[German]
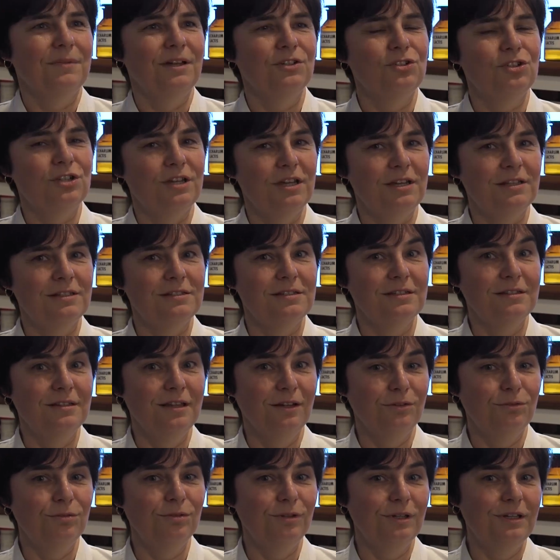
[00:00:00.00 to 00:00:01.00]
Man steckt sich
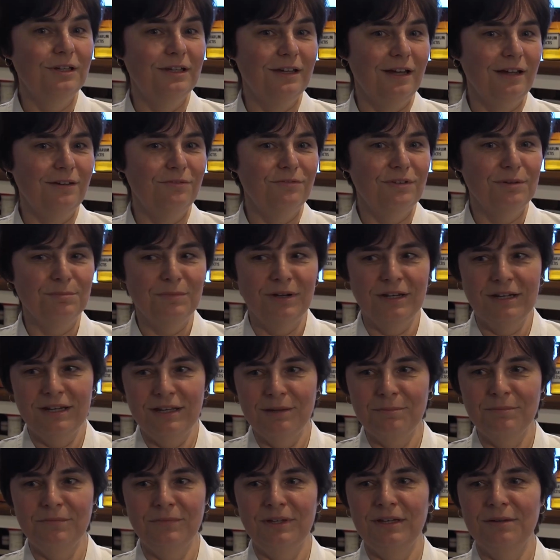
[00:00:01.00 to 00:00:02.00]
natürlich an, wenn man
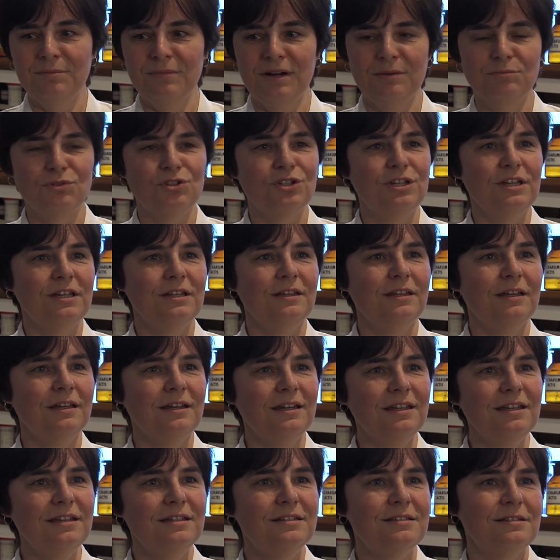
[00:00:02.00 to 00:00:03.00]
neben jemandem steht, der
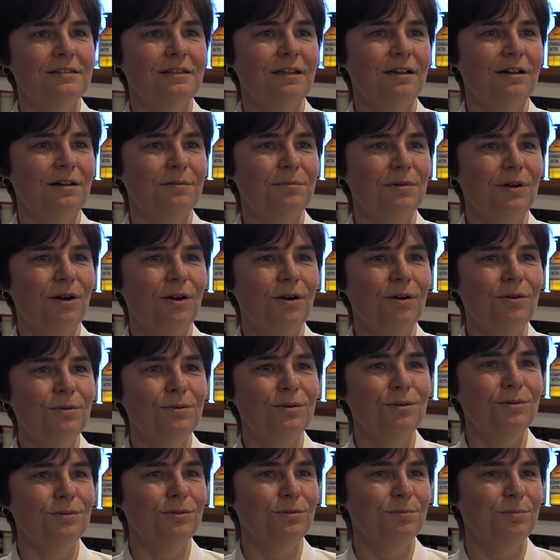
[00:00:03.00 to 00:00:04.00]
niest, aber
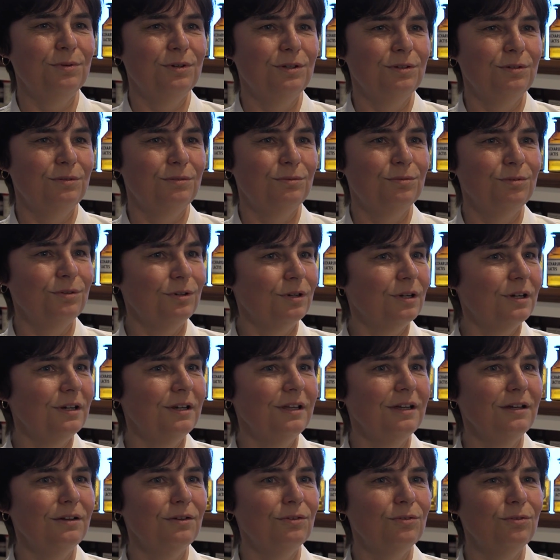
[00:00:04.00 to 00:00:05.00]
auch über
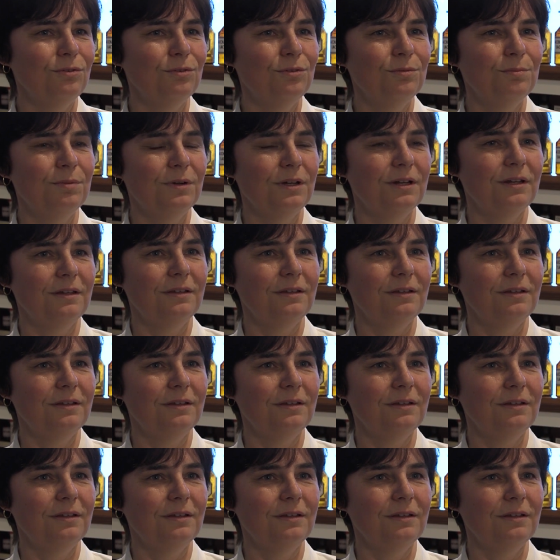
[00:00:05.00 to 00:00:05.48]
Türklinken, über